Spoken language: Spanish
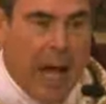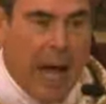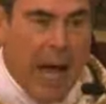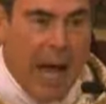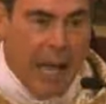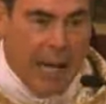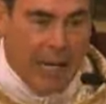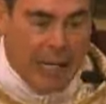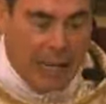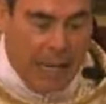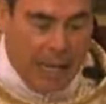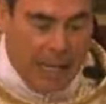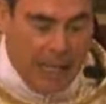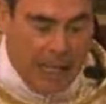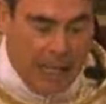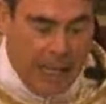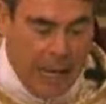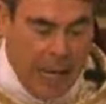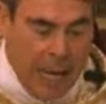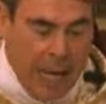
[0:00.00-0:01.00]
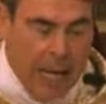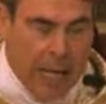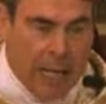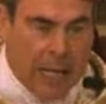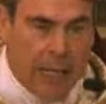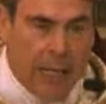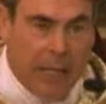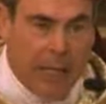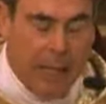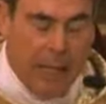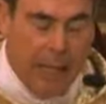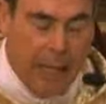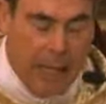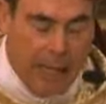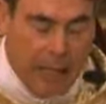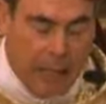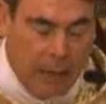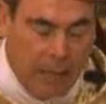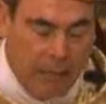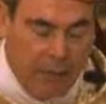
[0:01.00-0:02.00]
arraigar,
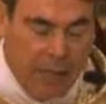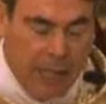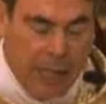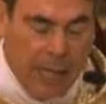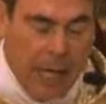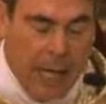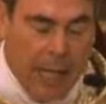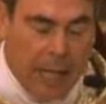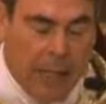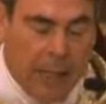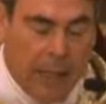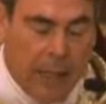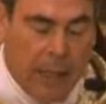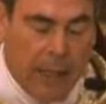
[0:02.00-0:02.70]
edificar